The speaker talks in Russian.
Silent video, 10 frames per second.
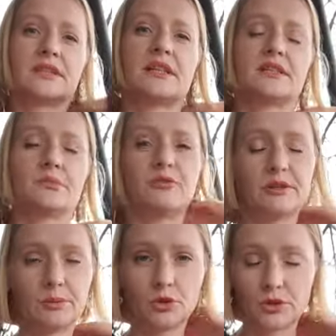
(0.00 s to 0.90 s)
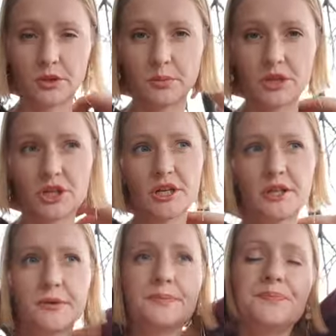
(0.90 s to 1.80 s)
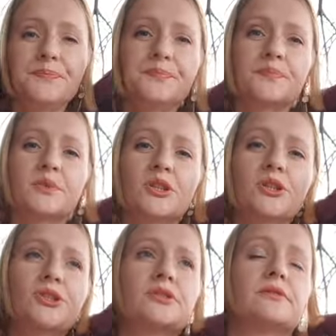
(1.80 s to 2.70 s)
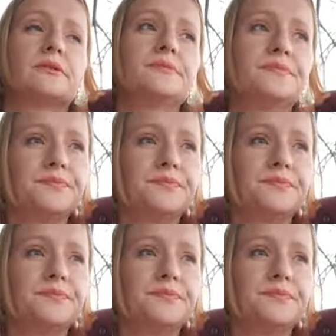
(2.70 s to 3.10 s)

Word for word: Сзади бывает много напряжения мышечного.